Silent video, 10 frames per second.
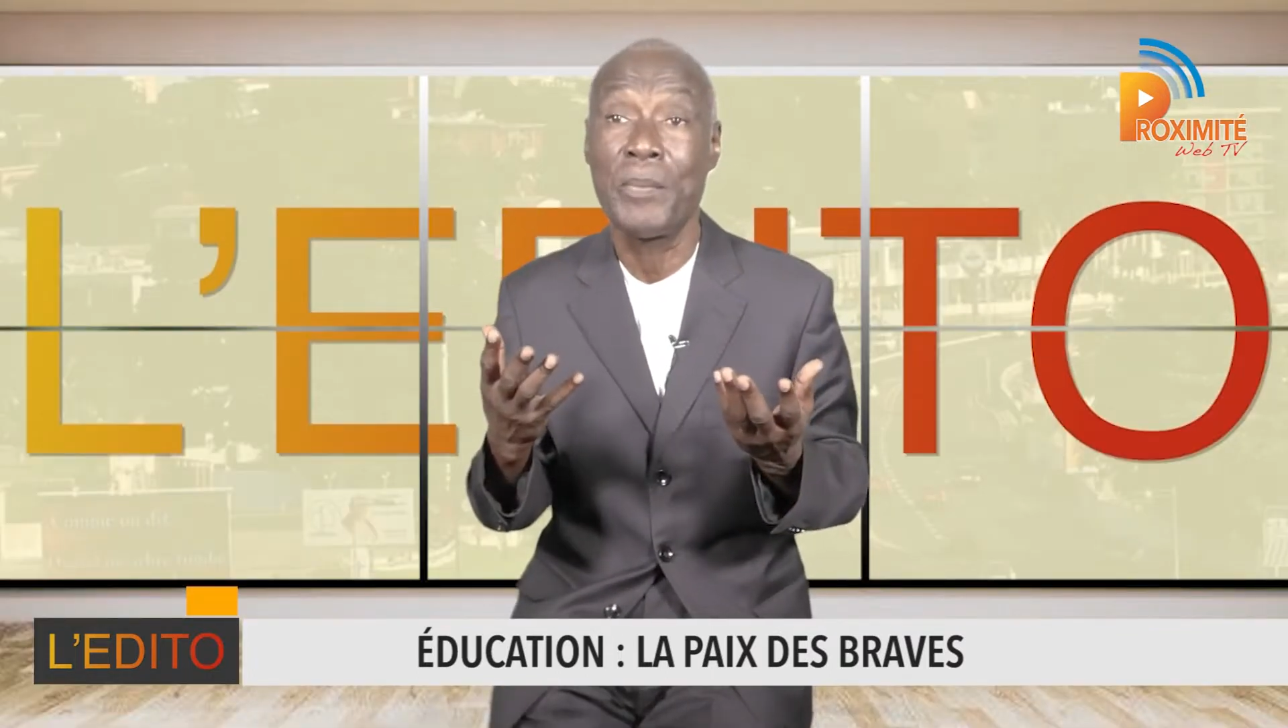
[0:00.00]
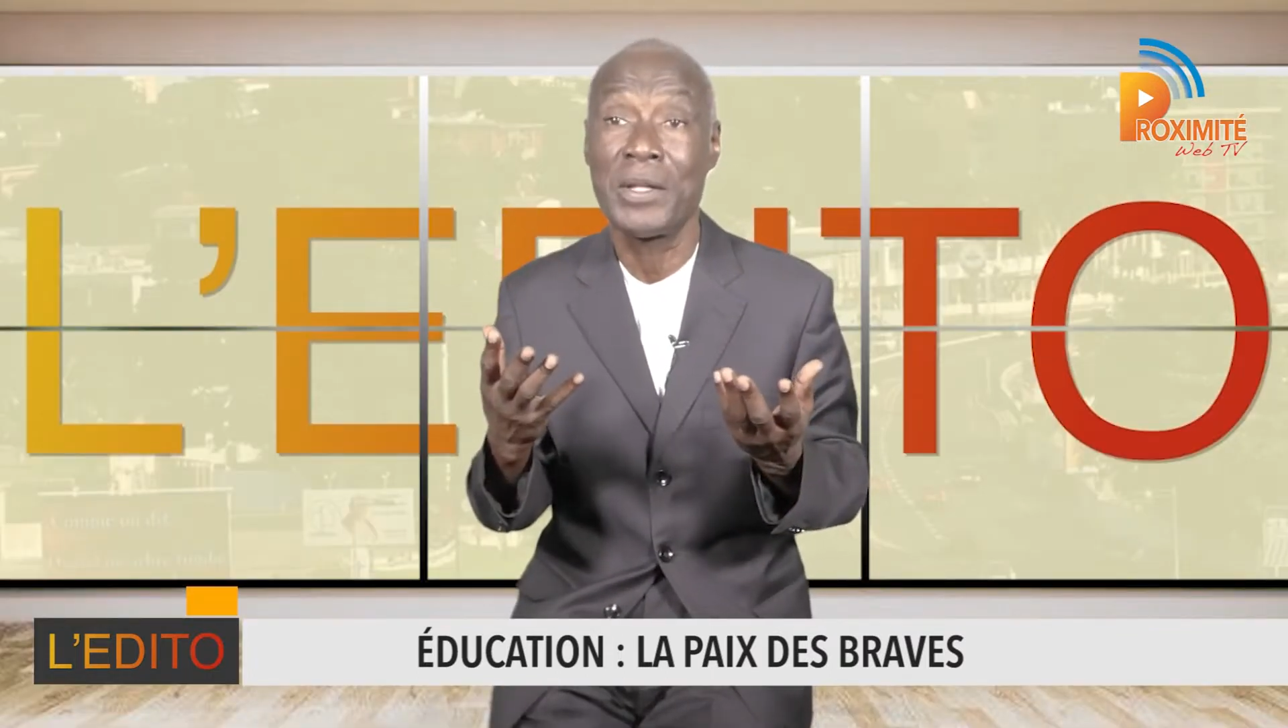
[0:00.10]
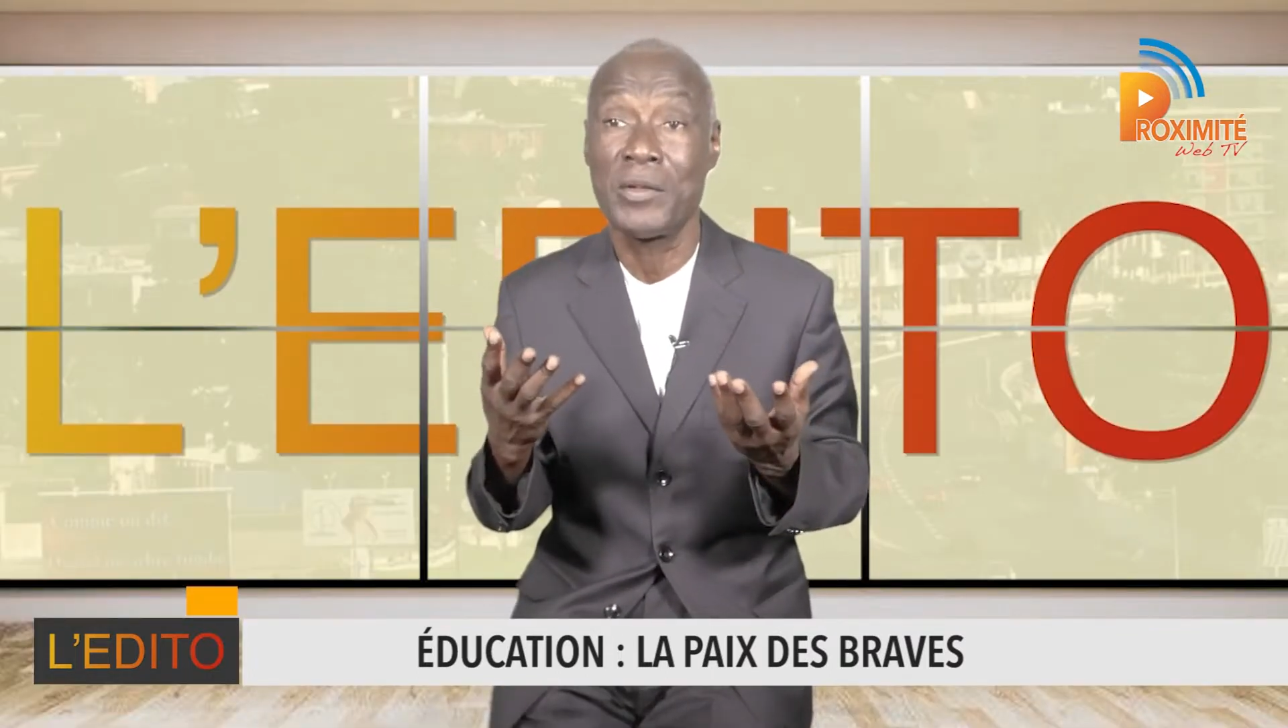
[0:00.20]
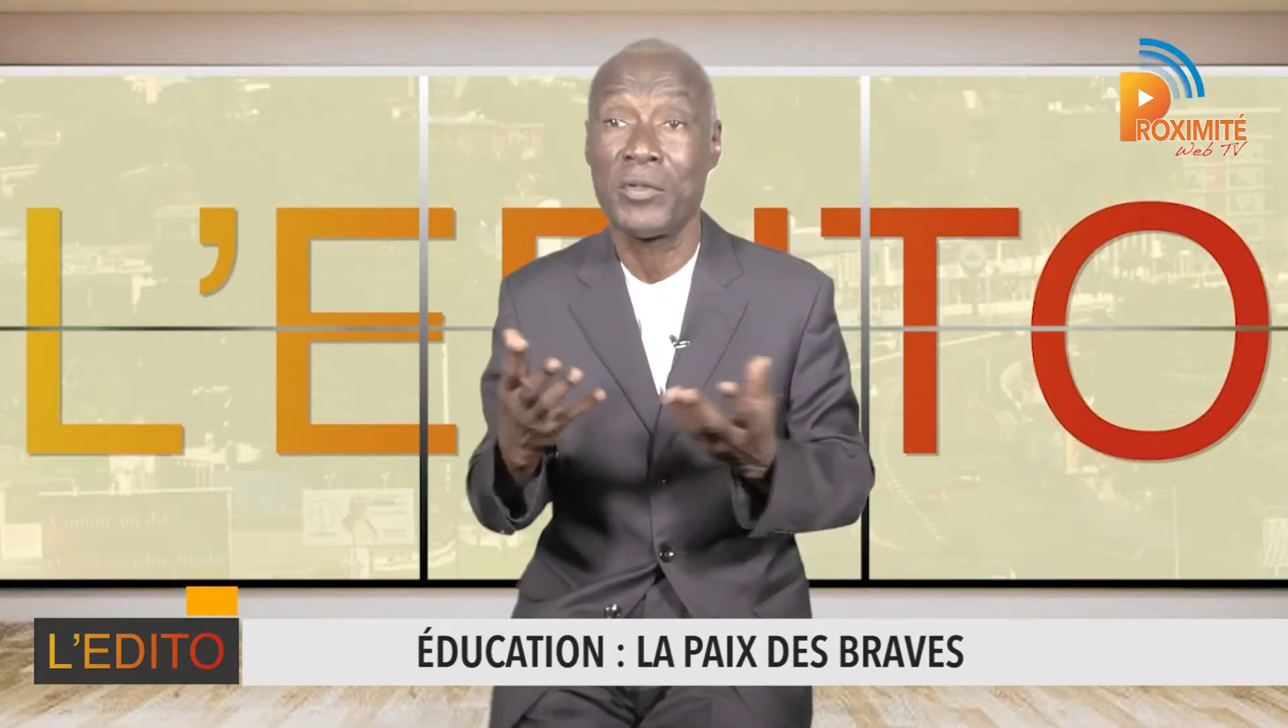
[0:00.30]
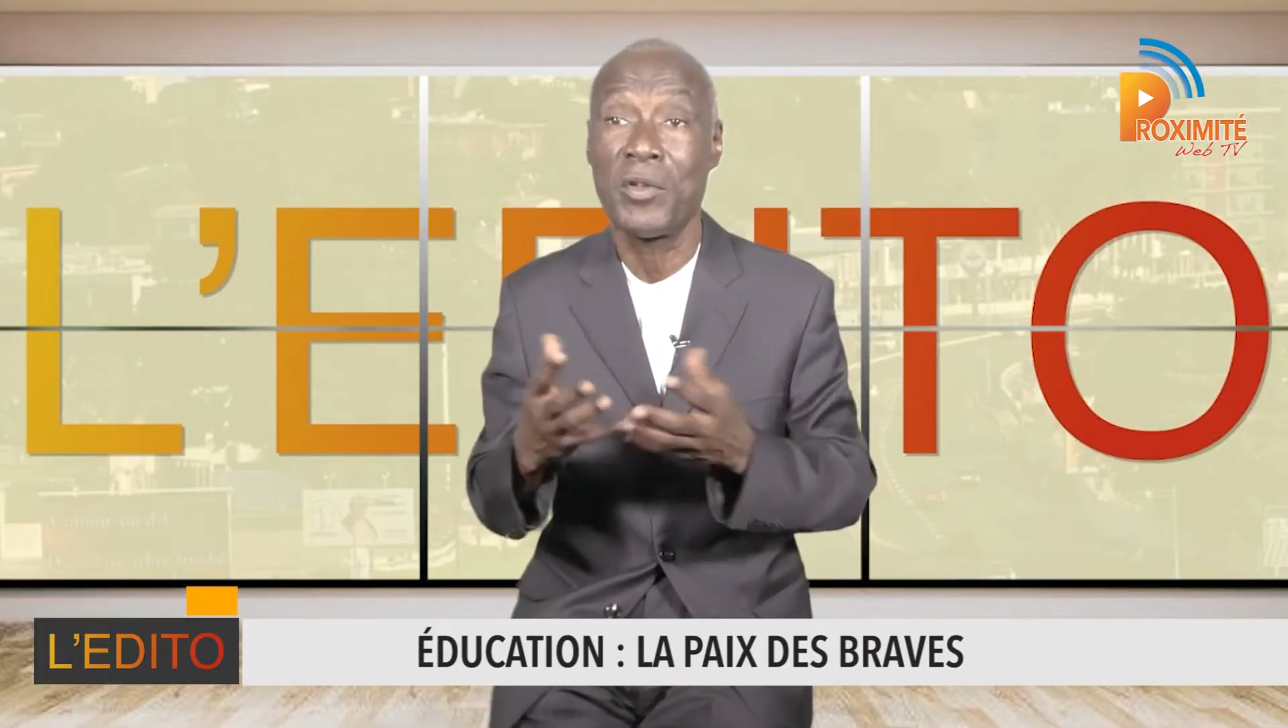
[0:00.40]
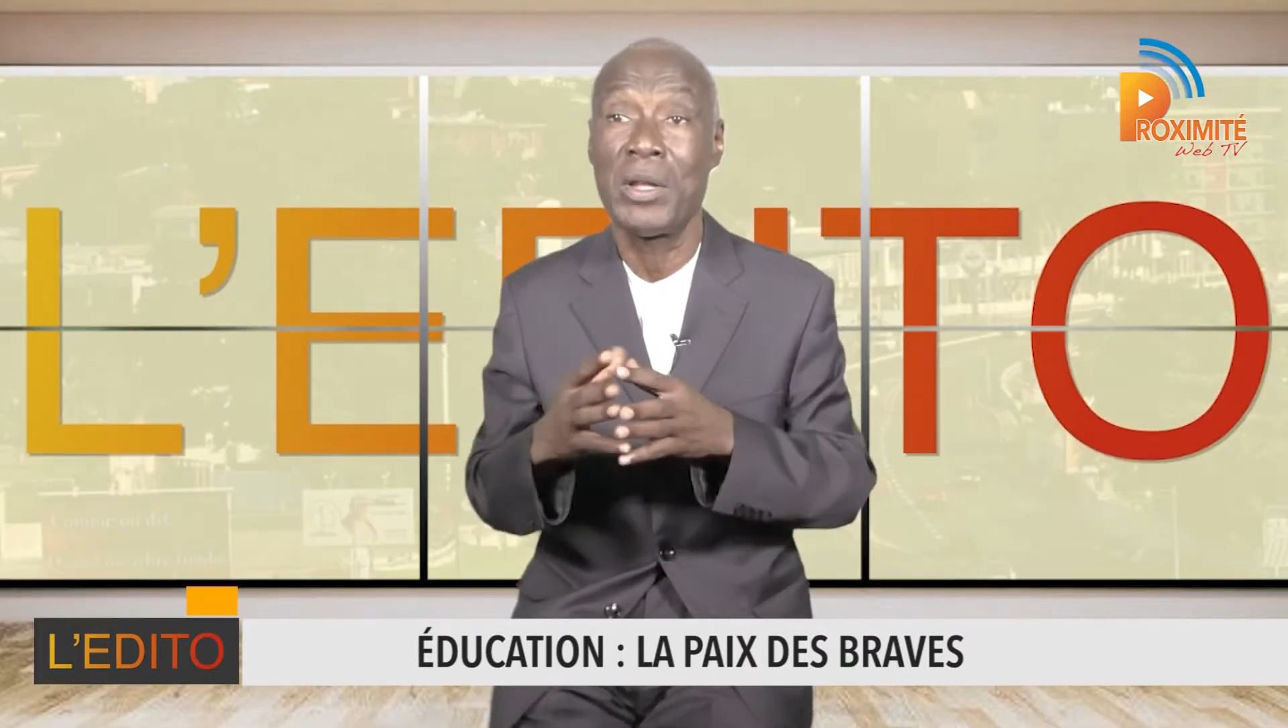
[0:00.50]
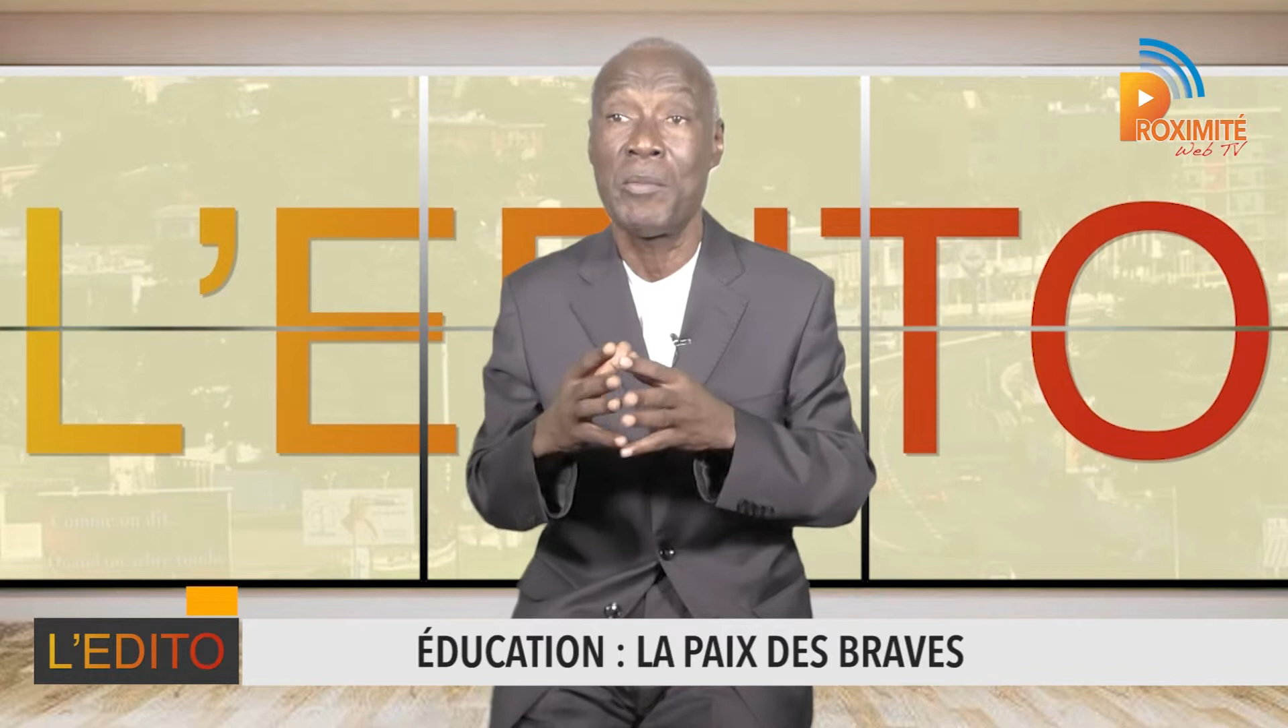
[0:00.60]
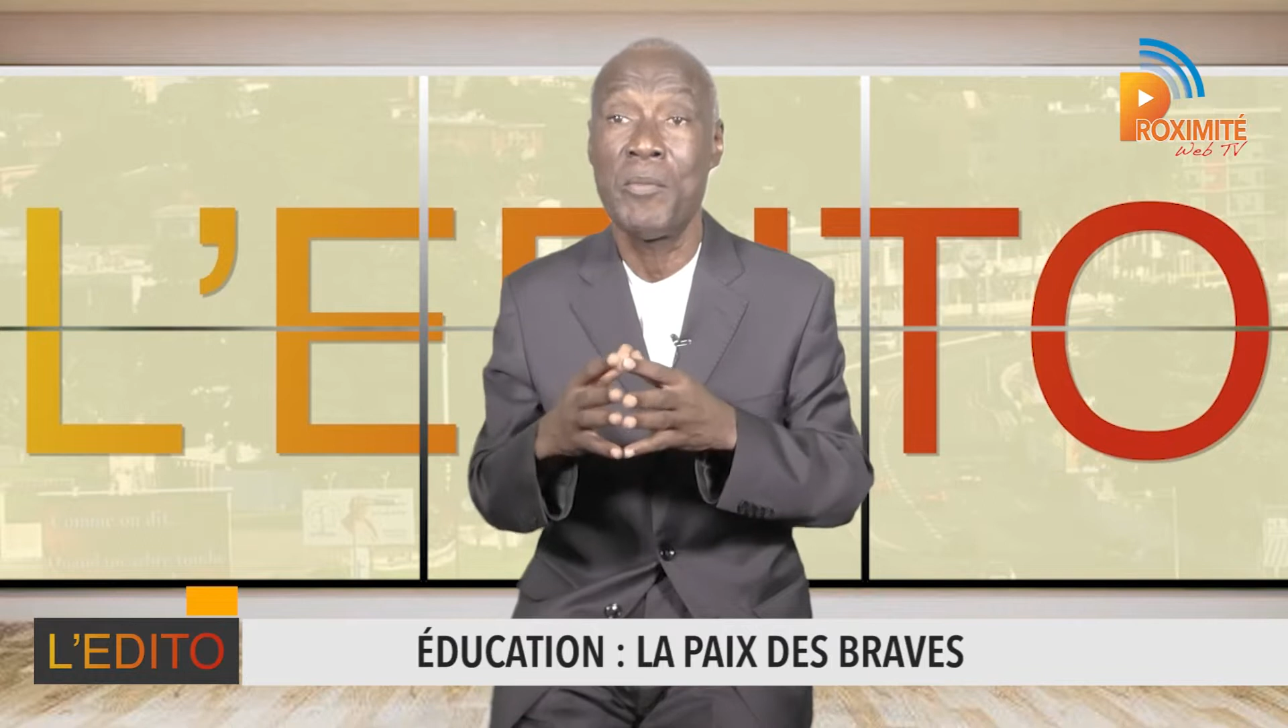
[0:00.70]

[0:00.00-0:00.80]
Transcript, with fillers: présentant les